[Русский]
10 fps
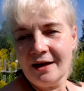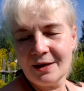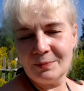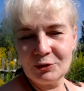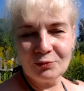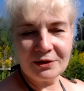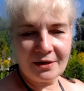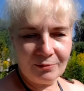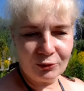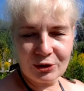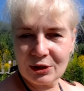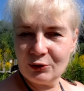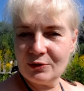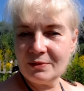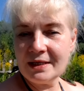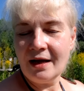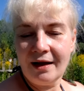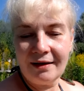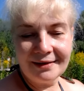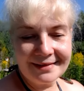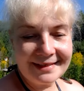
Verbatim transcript: а потом это работа с людьми. А,